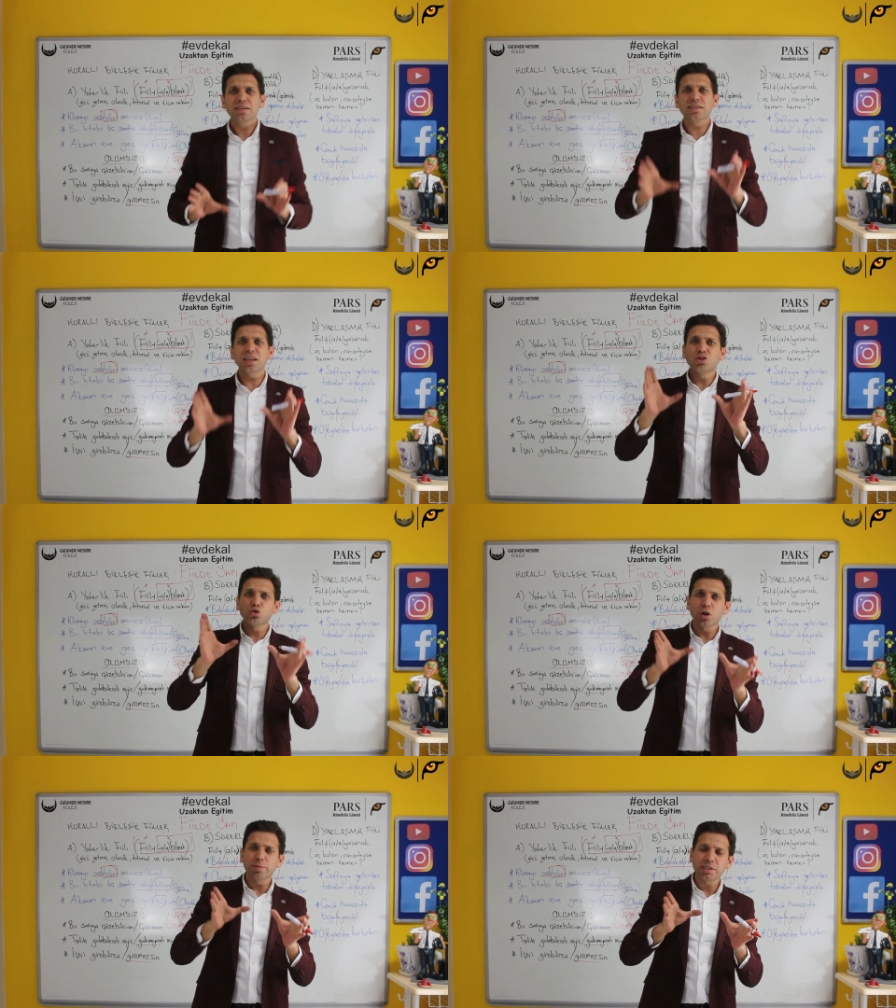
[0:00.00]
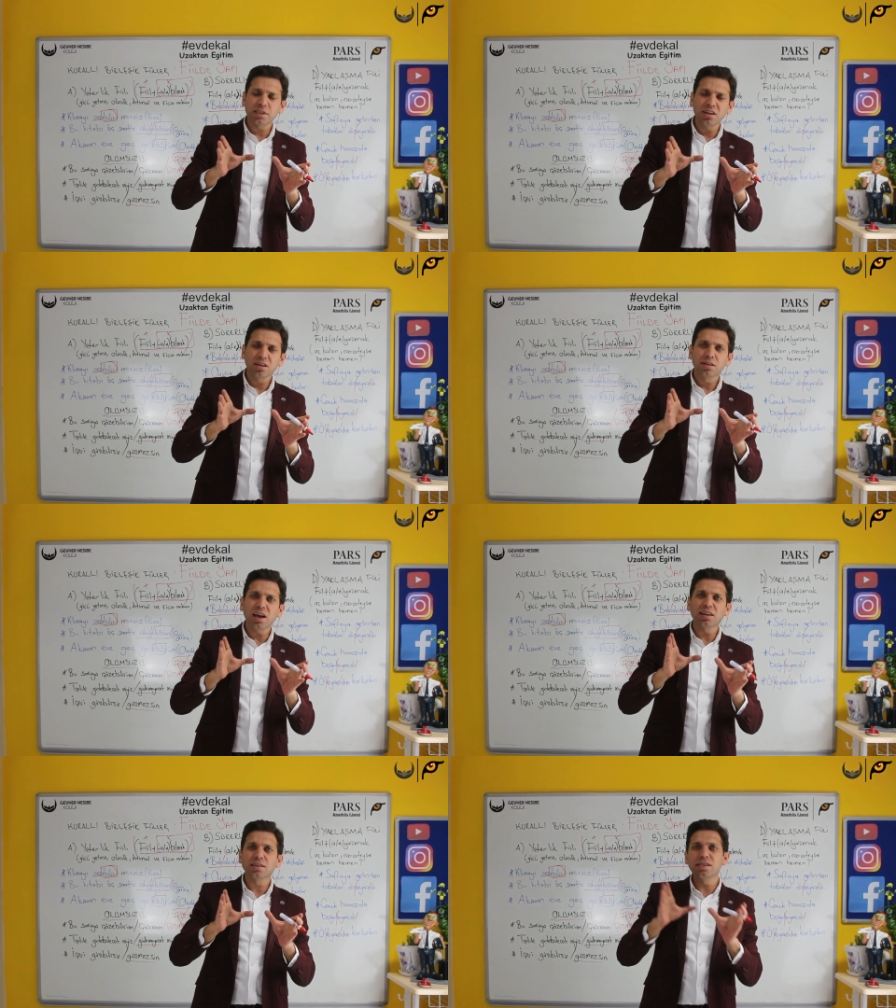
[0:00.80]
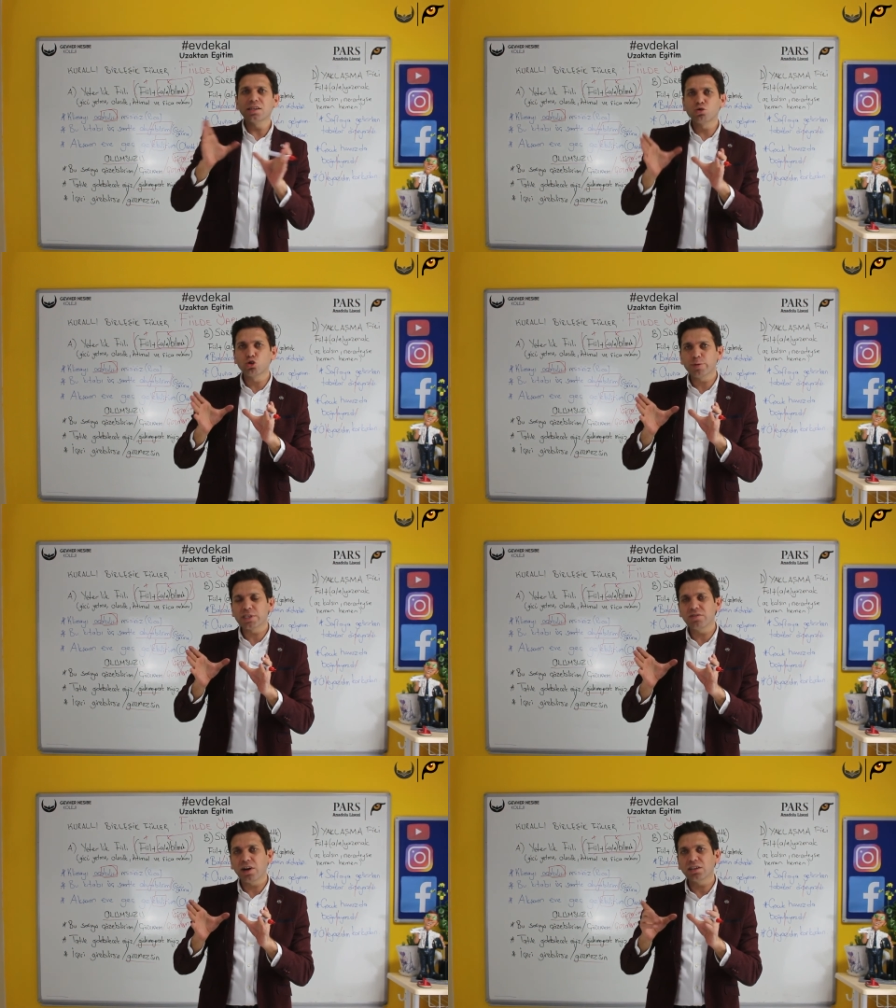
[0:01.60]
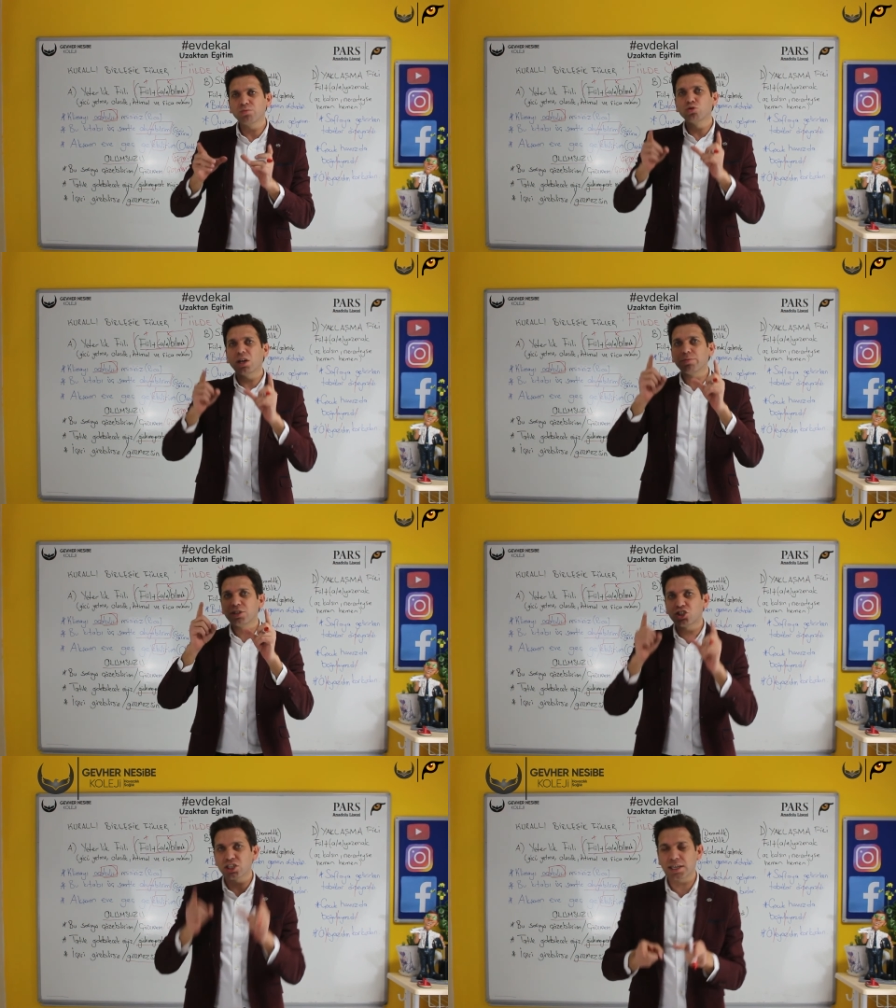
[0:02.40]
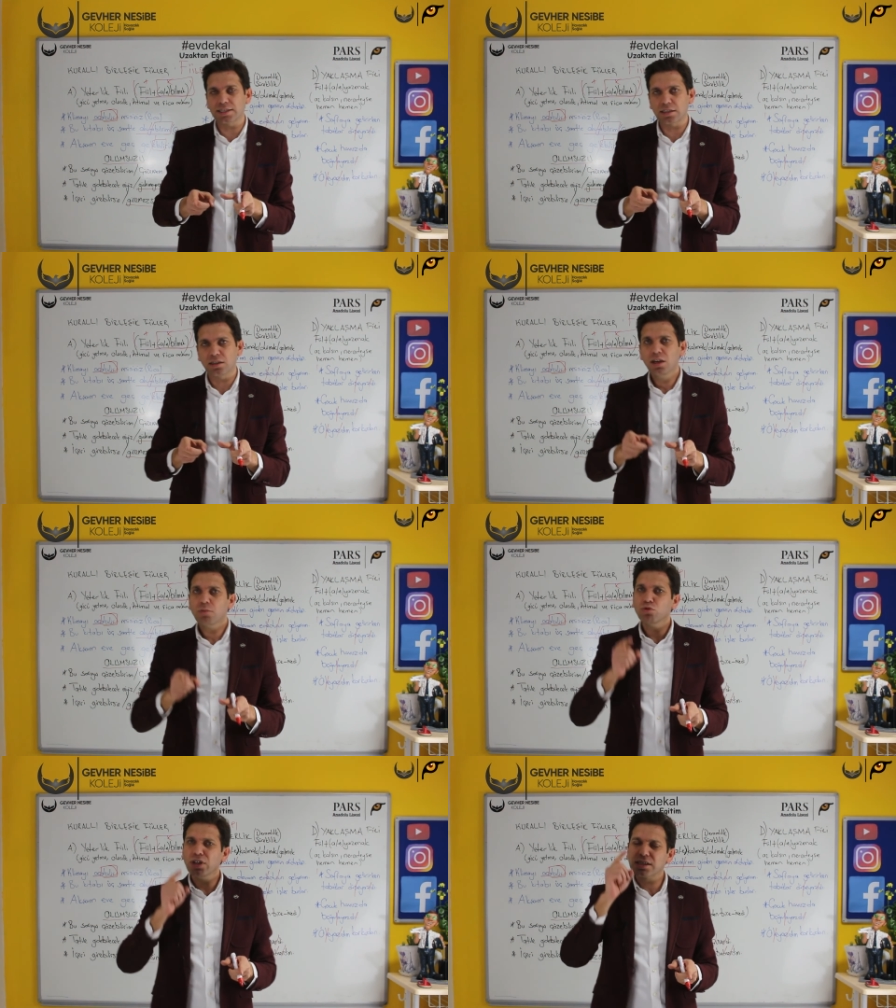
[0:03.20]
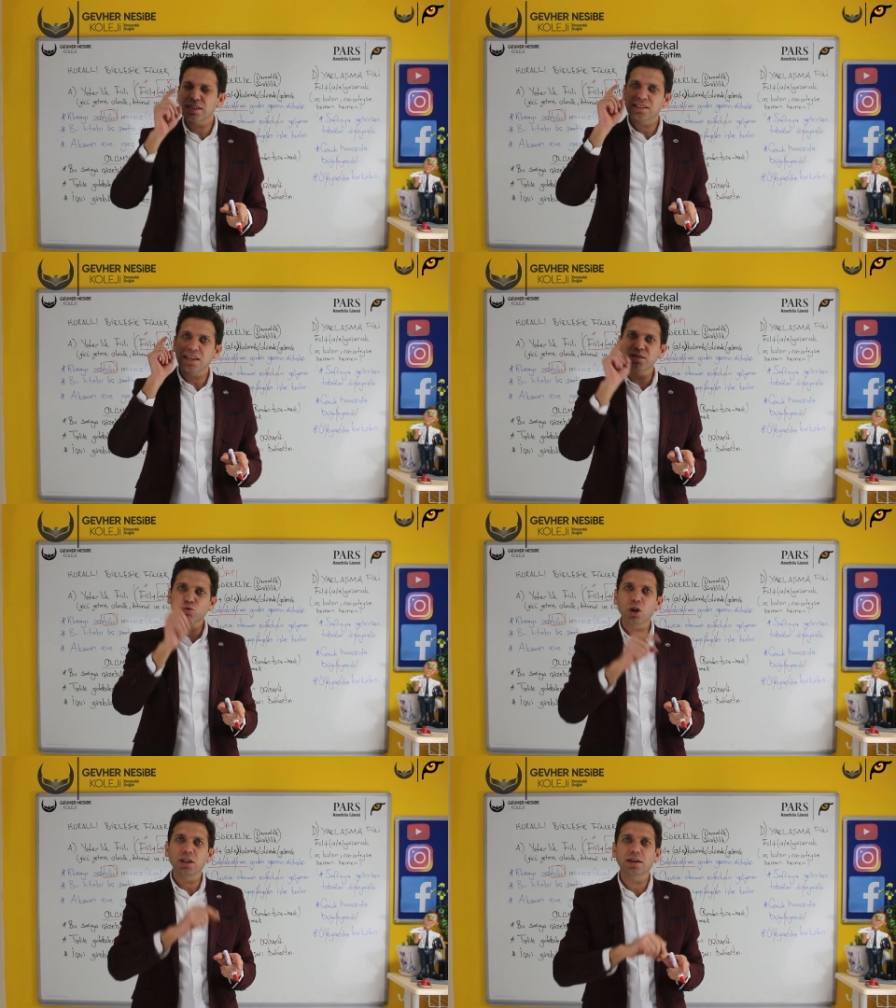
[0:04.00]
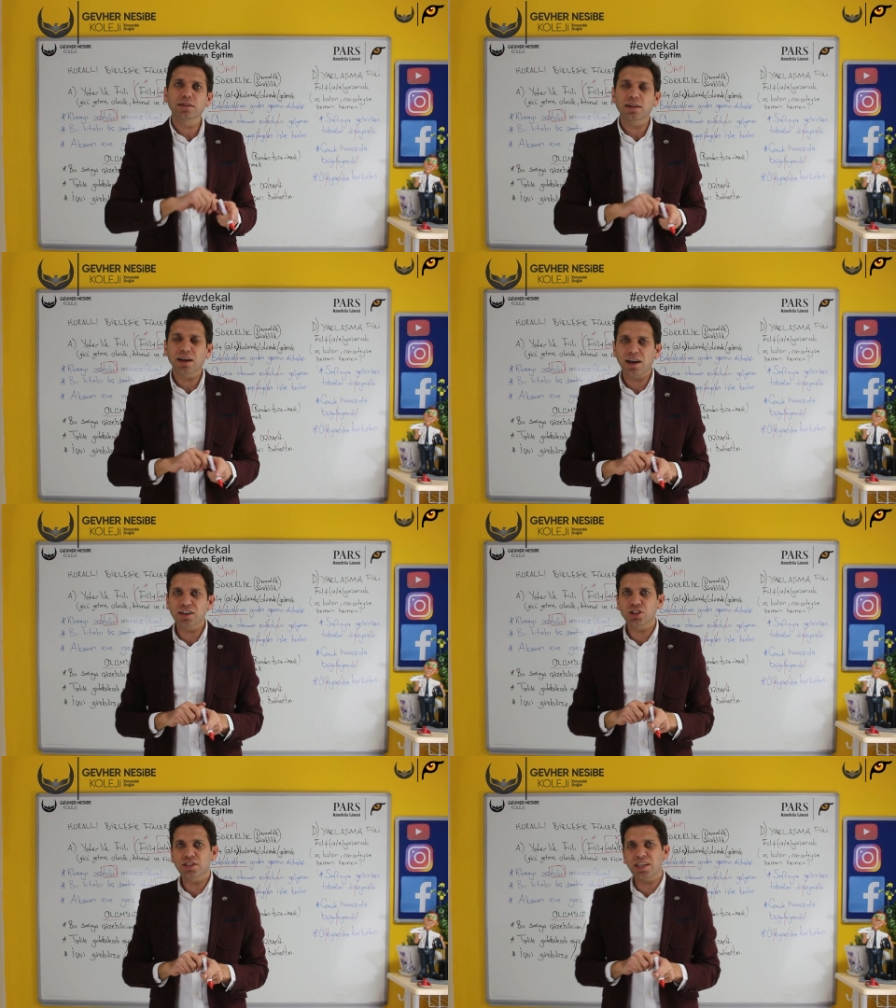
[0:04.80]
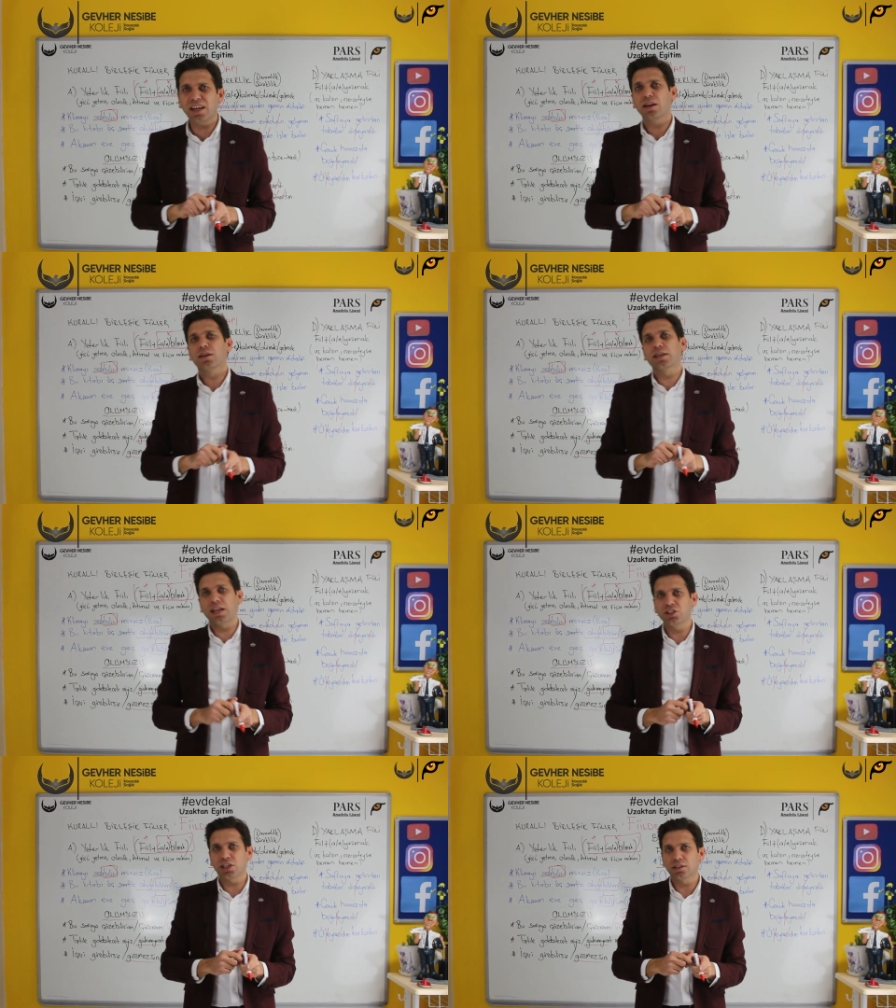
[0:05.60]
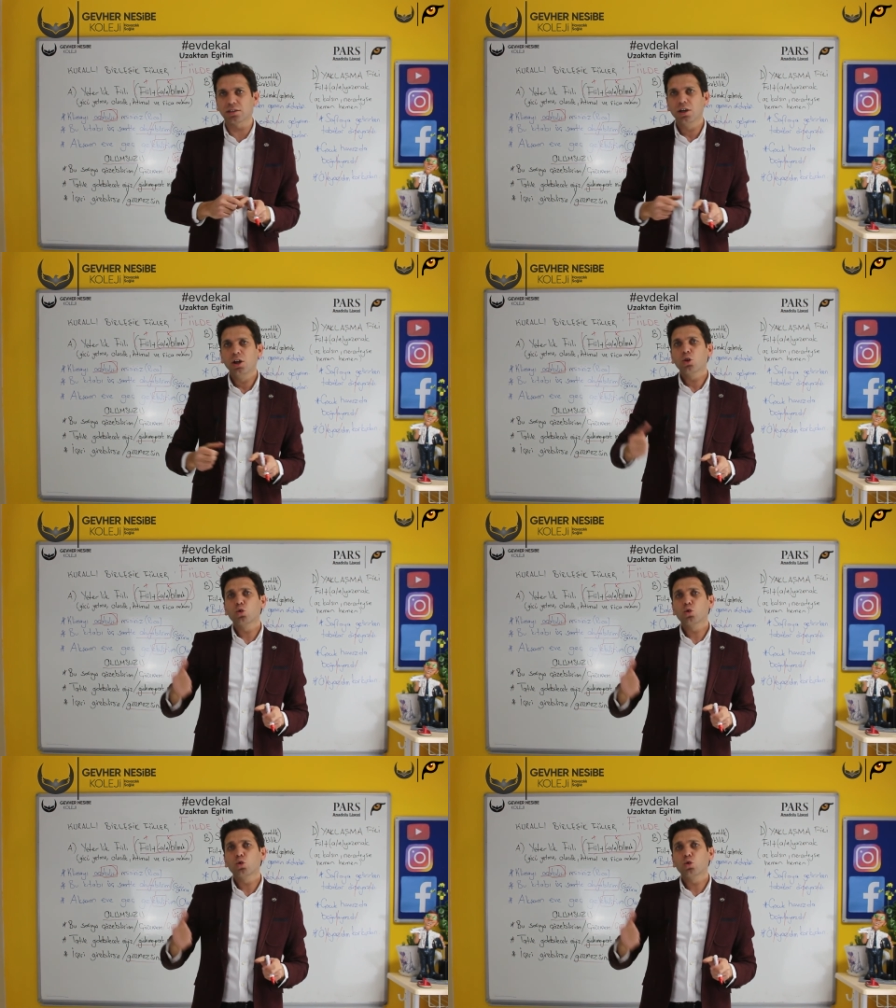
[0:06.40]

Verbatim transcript: ses türemesi ya da ses düşmesi vardır. Bunlar bitişik yazılır. Bunlar siz yazım kurallarında da karşınıza gelecektir.